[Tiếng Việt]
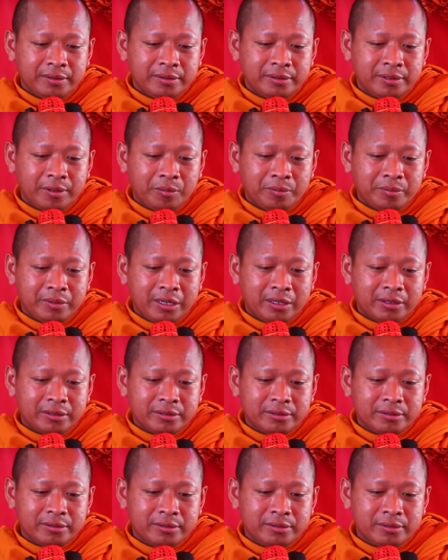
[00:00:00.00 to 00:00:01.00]
sông tật
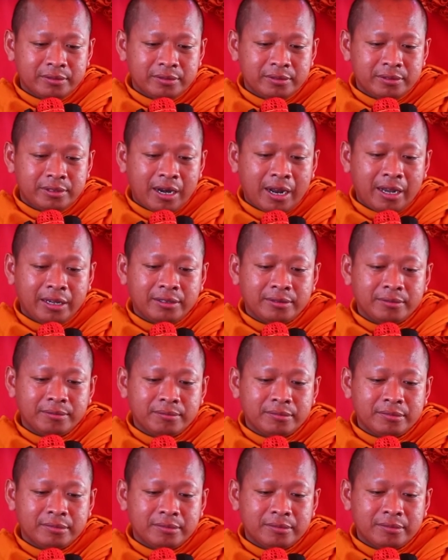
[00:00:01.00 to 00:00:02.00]
sài
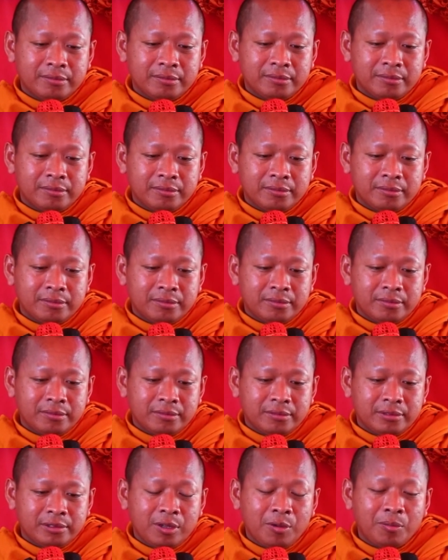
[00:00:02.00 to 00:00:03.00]

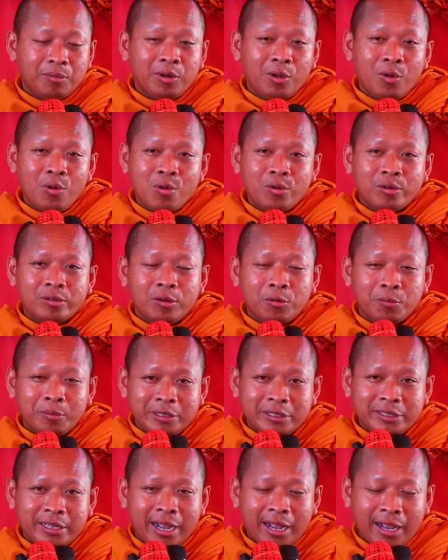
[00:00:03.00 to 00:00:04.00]
sông lục lục mật
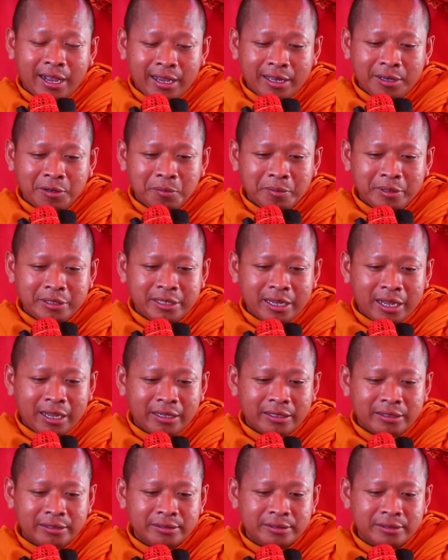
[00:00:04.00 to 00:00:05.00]
cha lục mật
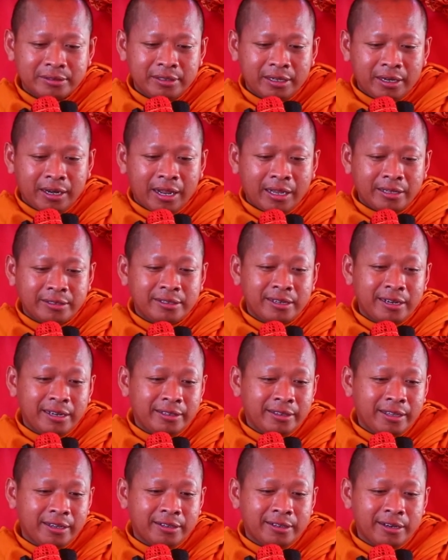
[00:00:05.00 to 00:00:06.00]
cha cái ná sài
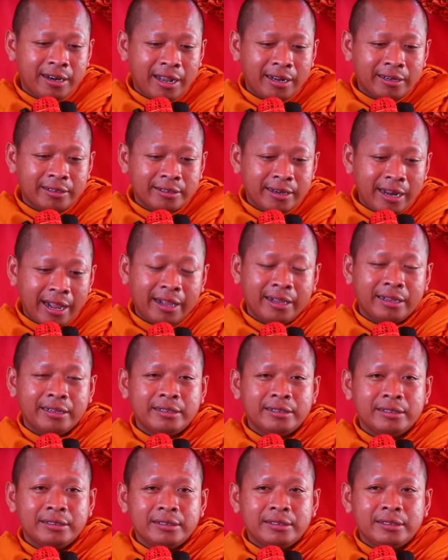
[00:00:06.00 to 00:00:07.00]
tật khăng na
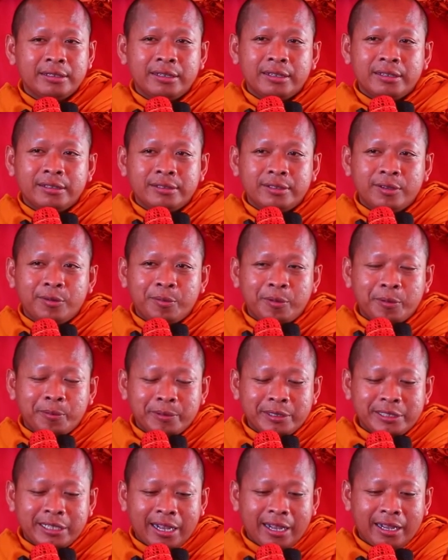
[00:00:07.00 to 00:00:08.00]
sông lục
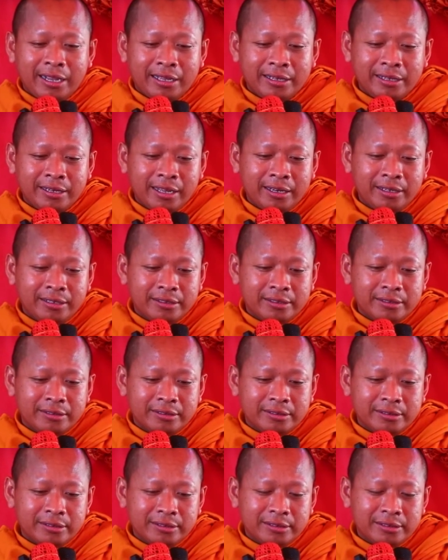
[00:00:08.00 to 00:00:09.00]
mật cha anh nát
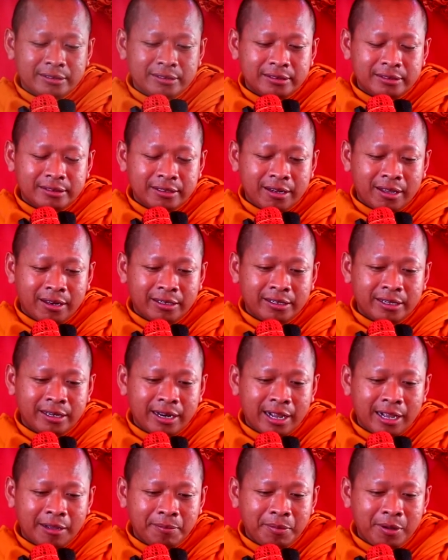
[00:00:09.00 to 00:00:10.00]
đòn cái
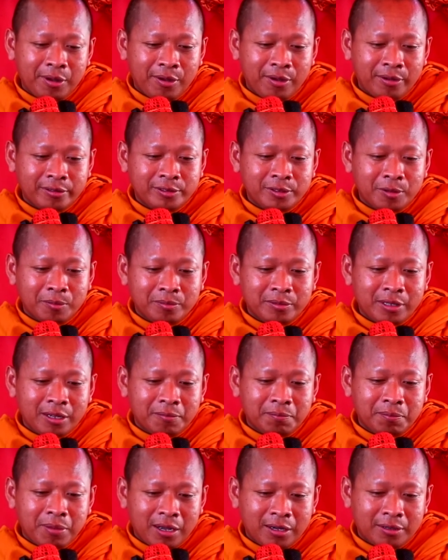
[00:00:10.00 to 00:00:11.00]
ná phong sông tật
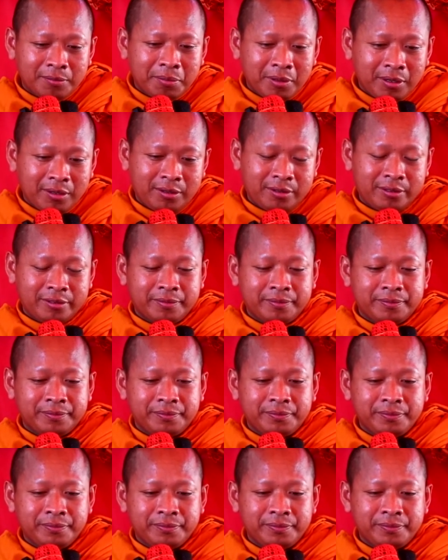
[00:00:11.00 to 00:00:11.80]
phật phong